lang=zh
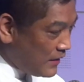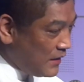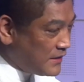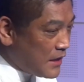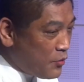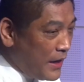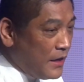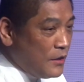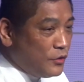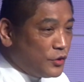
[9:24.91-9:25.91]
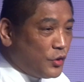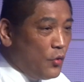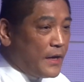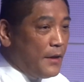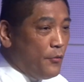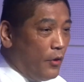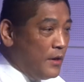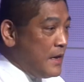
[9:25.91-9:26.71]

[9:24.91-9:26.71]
一整块就送给我。